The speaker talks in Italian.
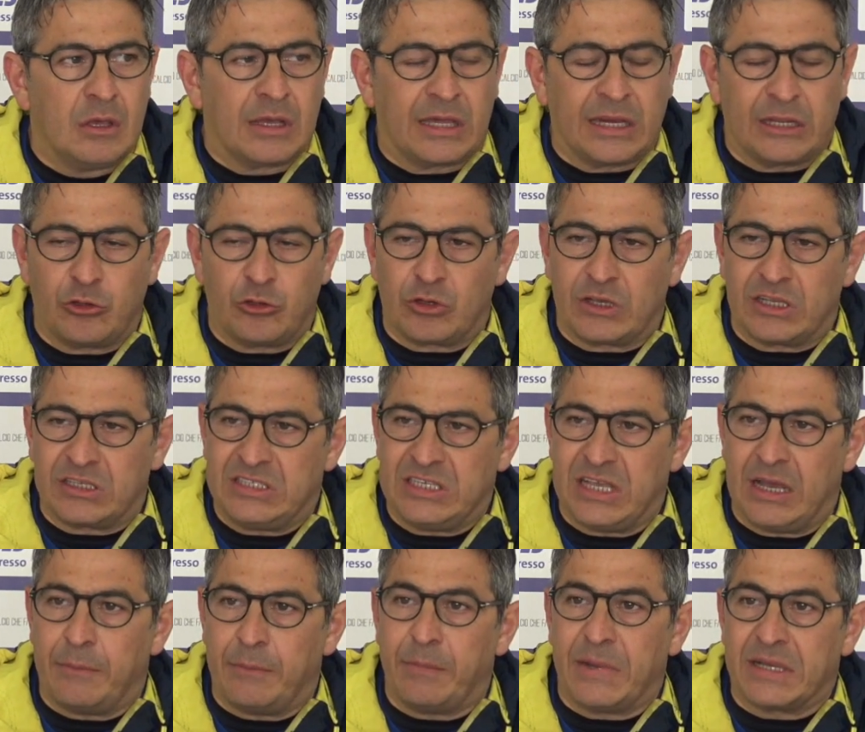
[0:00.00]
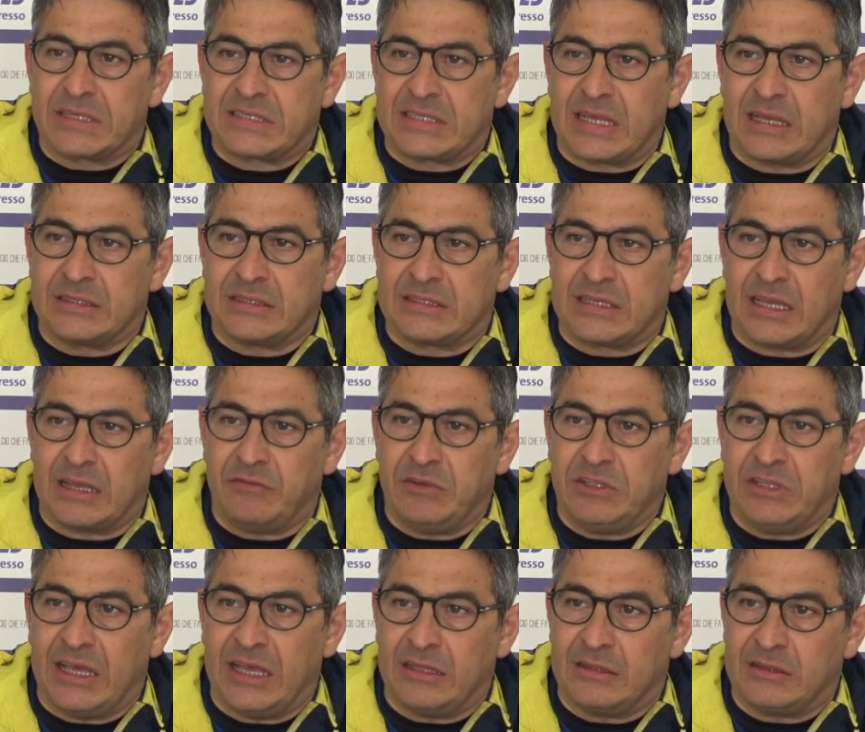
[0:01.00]
Credo che sia abbastanza
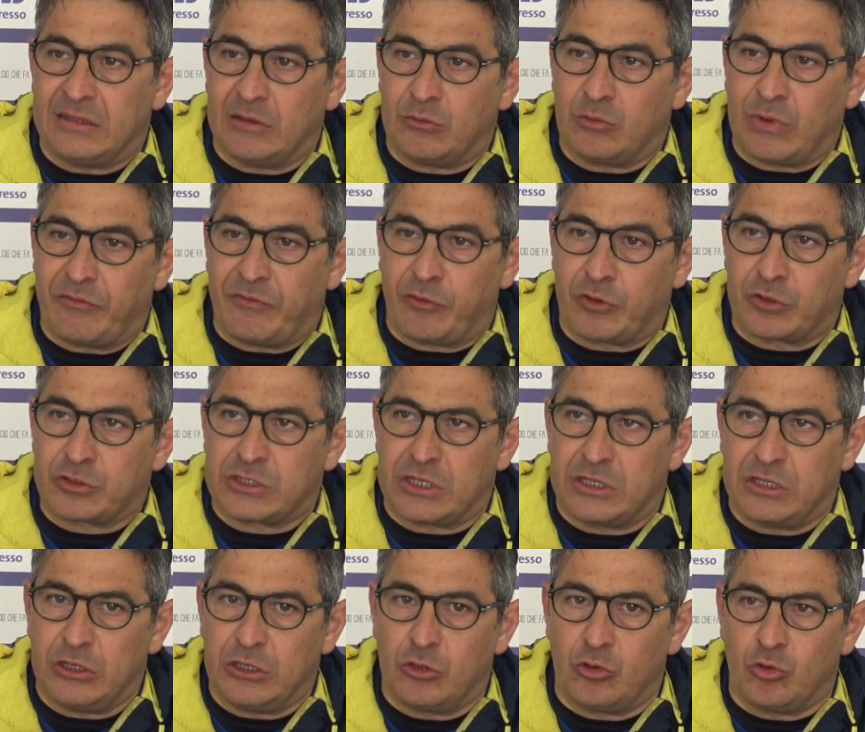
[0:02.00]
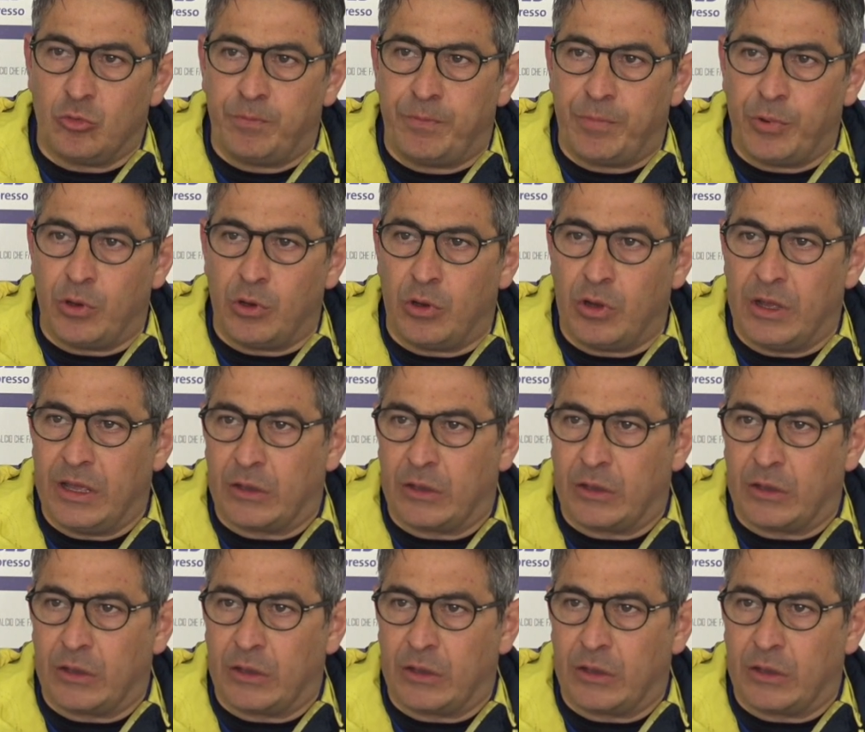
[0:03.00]
evidente una forza di gruppo